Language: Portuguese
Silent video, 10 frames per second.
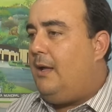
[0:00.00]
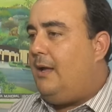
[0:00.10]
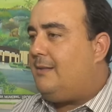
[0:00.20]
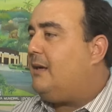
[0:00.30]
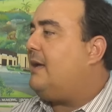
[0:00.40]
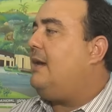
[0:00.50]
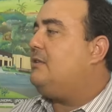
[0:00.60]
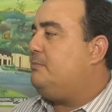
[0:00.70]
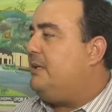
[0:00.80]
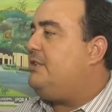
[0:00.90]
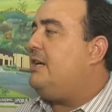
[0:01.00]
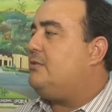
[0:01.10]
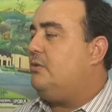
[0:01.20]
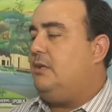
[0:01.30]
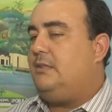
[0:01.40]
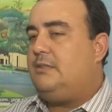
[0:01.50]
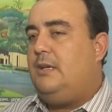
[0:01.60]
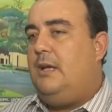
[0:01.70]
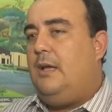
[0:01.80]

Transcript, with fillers: é daquelas mediações.